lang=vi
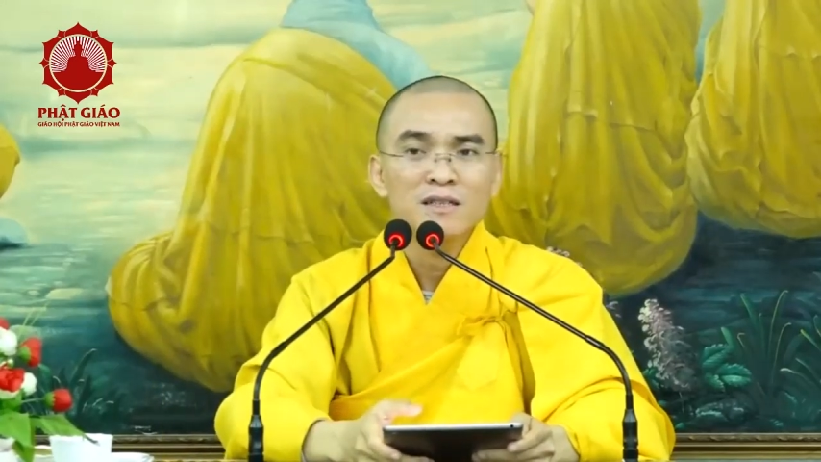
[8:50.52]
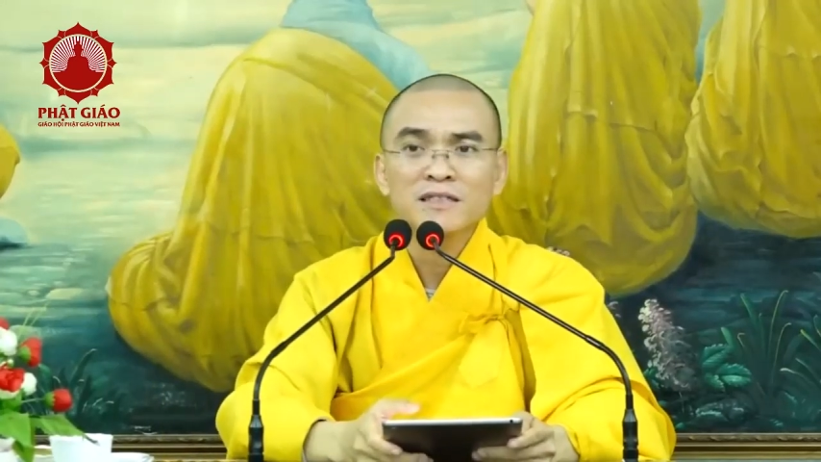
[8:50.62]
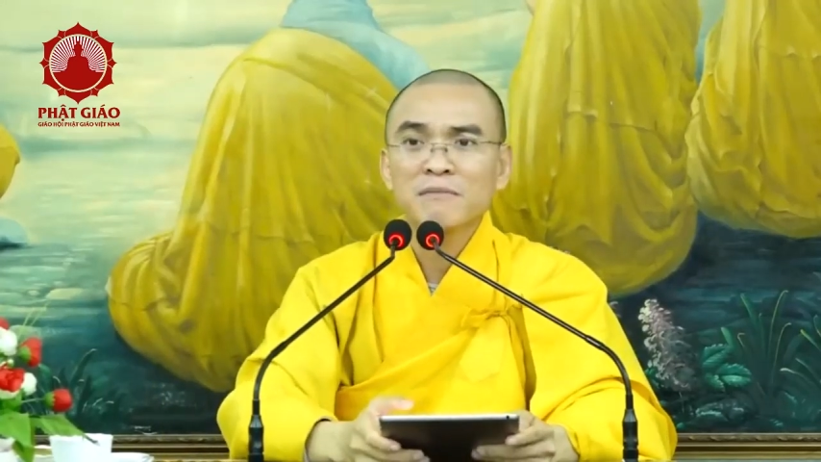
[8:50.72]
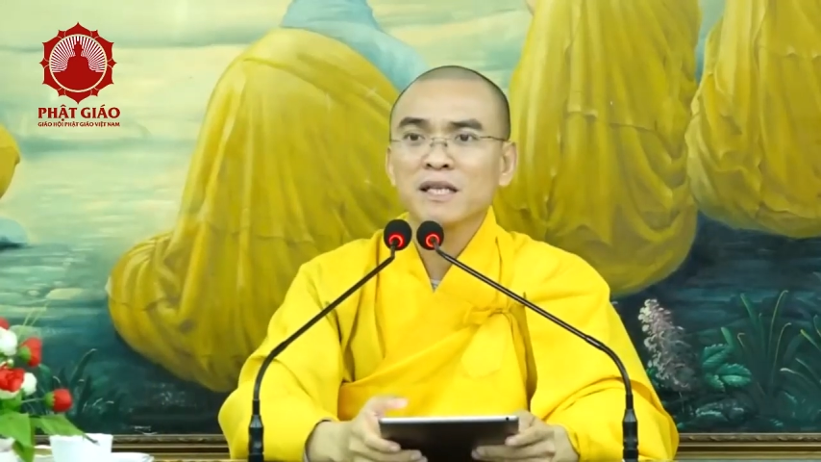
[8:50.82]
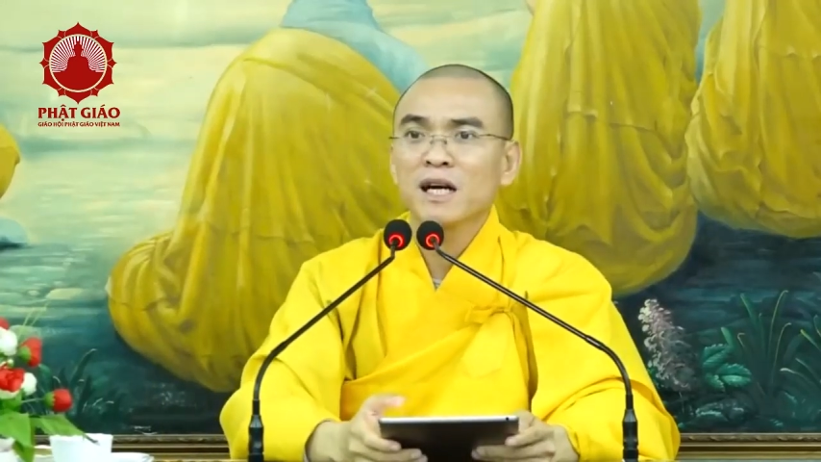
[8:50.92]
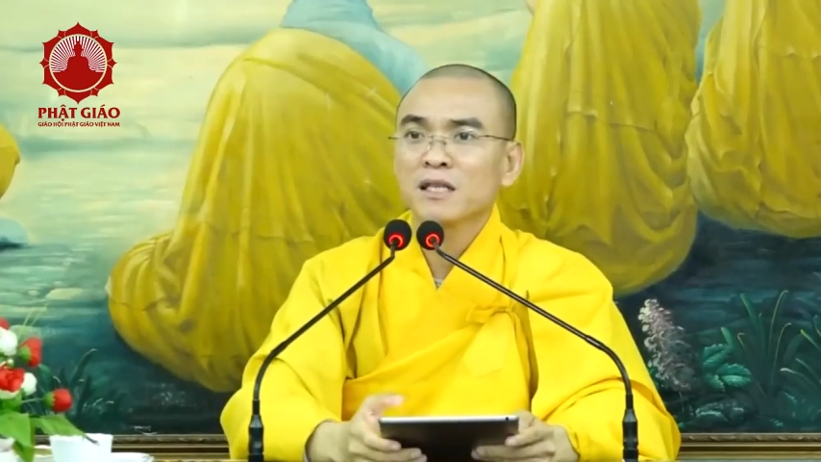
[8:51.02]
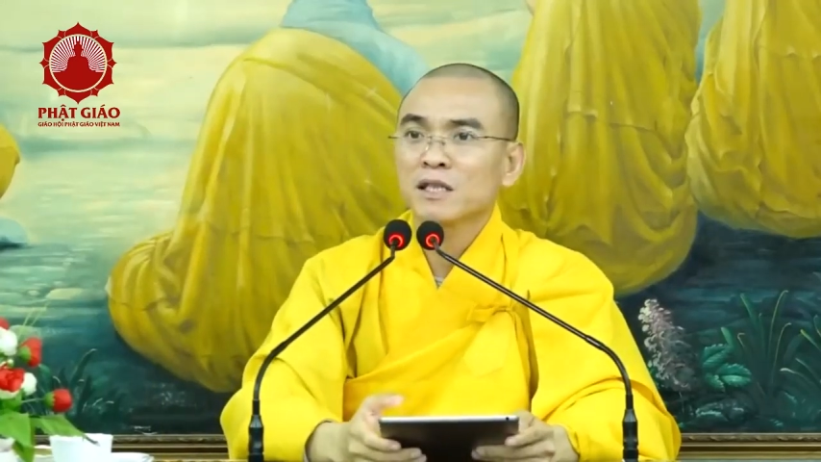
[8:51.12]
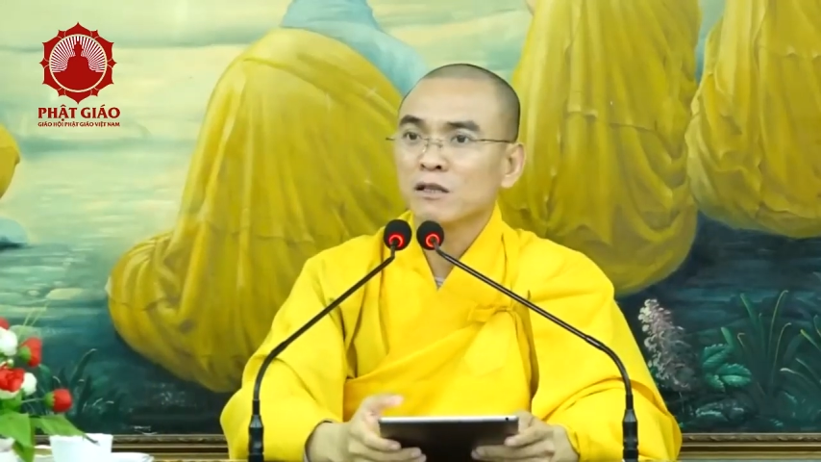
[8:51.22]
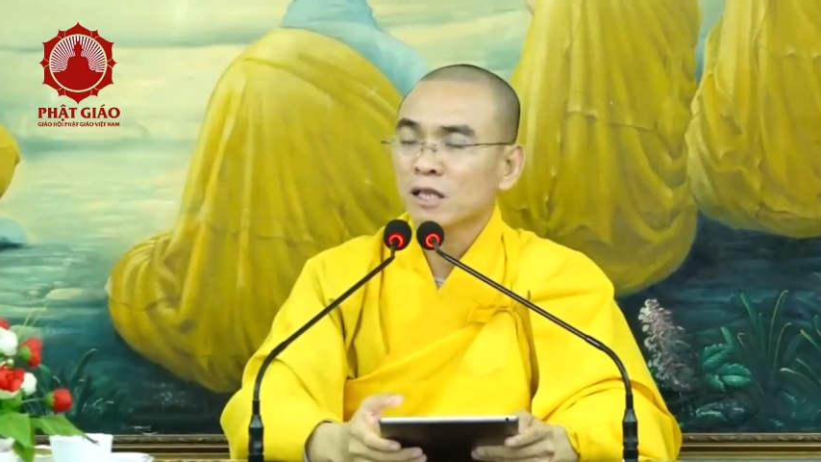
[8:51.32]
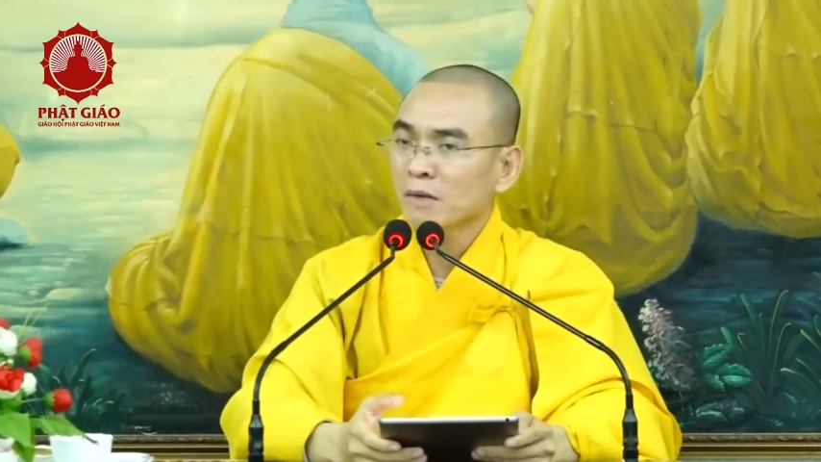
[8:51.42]
thì bây giờ
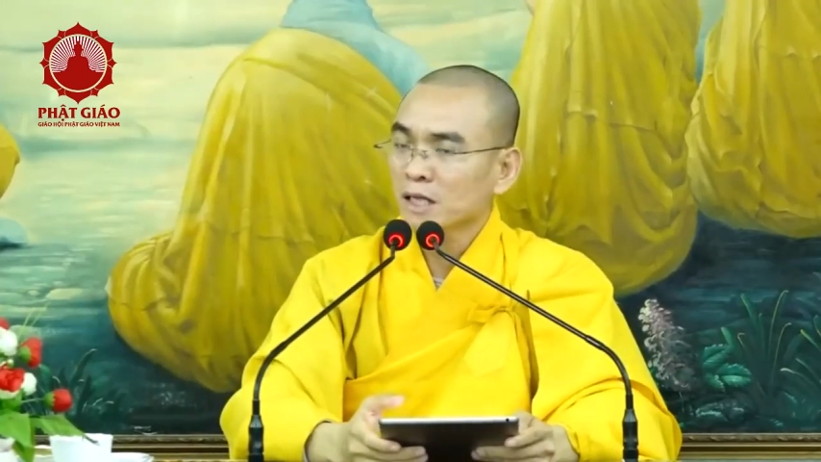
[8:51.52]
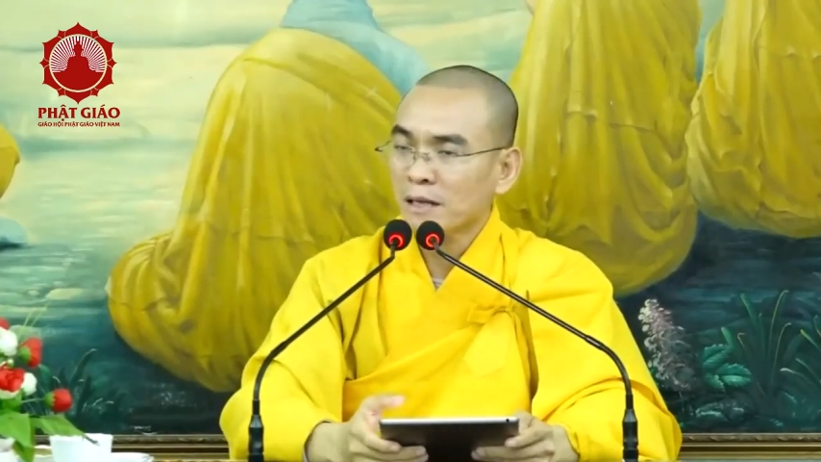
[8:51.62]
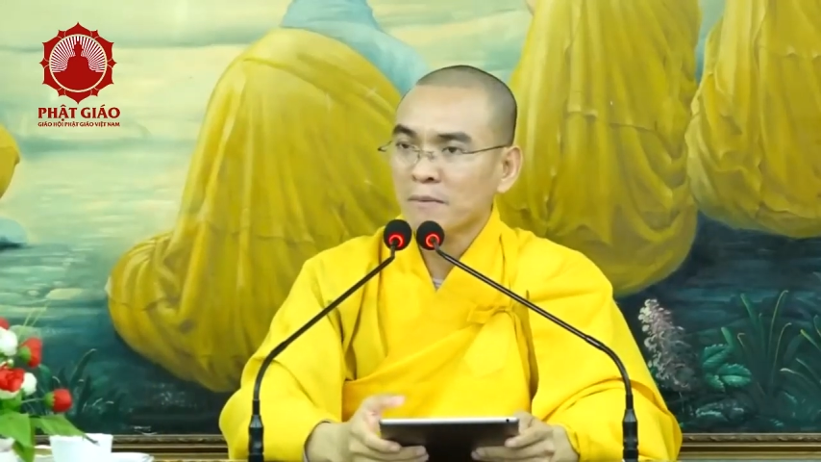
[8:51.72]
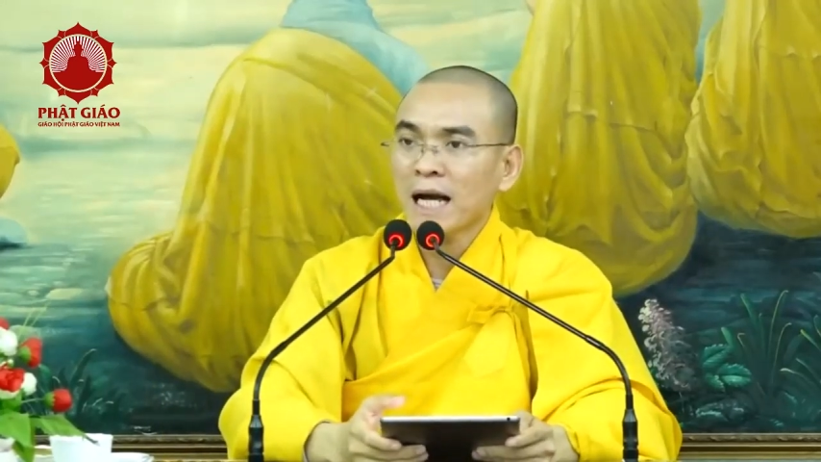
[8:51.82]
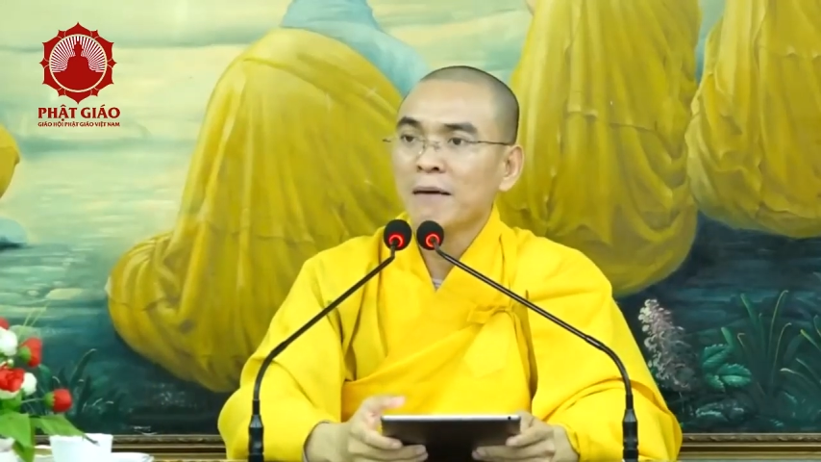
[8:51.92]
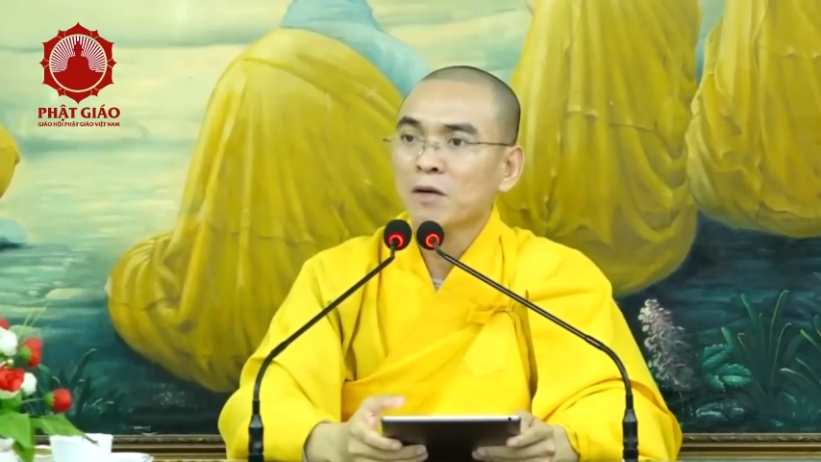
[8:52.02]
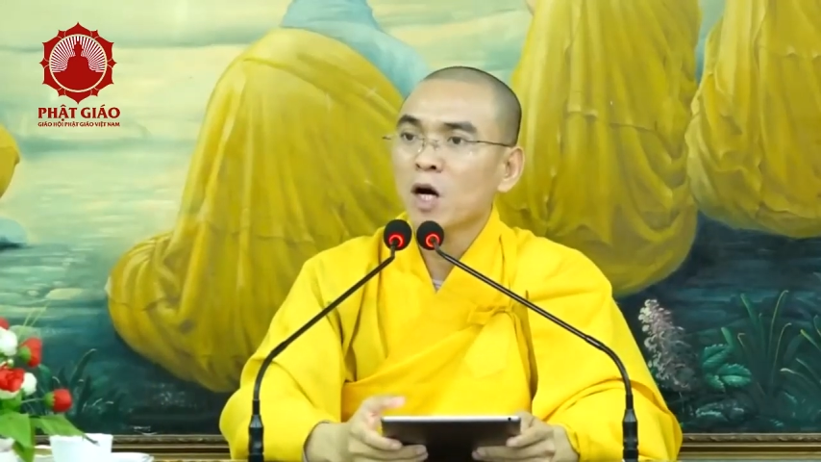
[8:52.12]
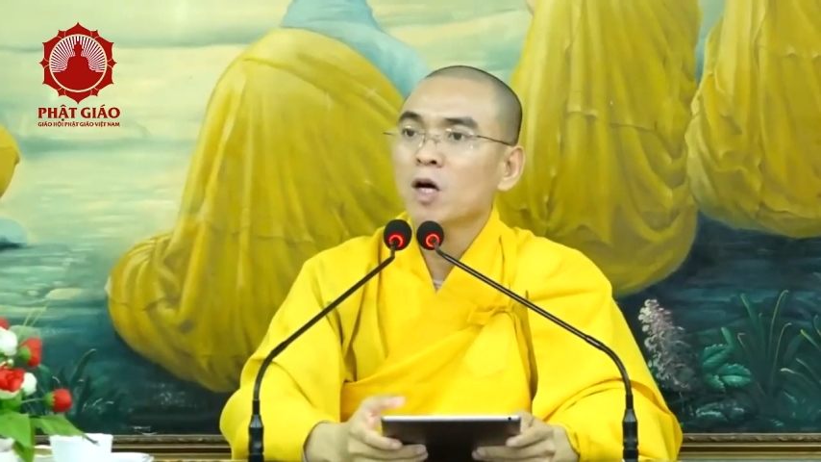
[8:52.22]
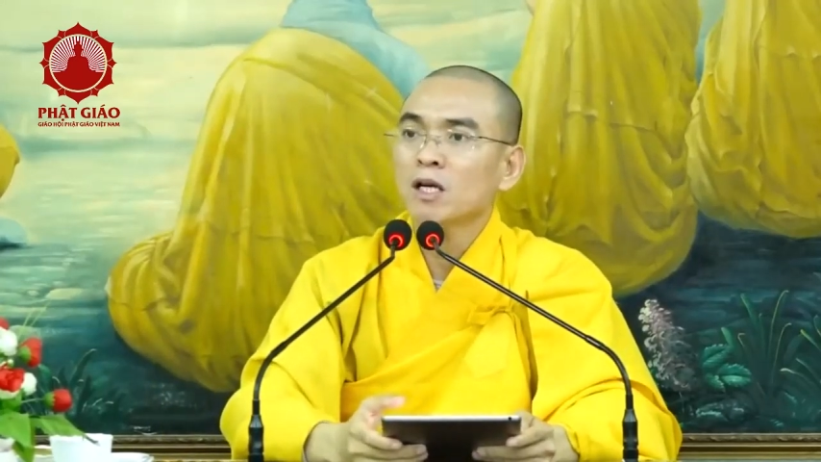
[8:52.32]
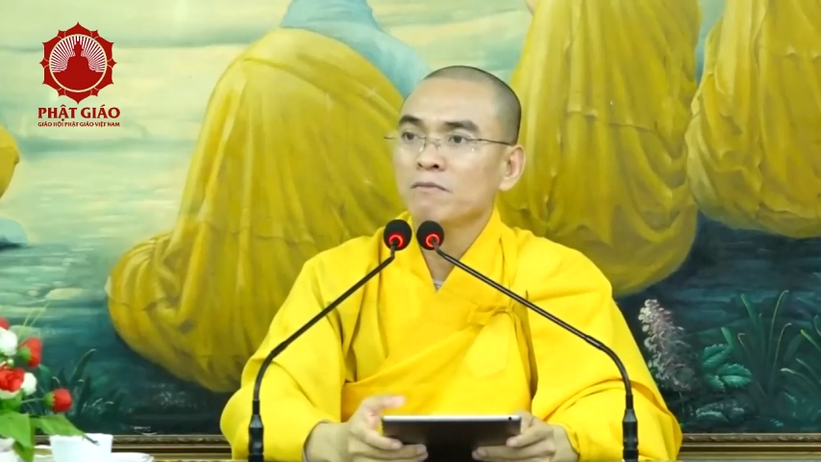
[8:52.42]
chữa cái bệnh trầm cảm khó